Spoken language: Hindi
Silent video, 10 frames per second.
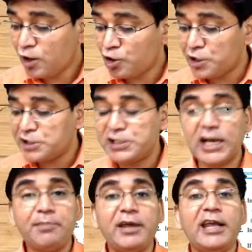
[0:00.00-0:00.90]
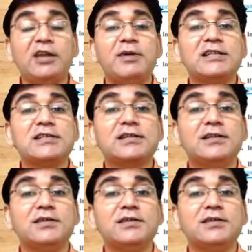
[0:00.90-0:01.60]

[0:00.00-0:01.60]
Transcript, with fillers: और इसे आप एट मान सकते हैं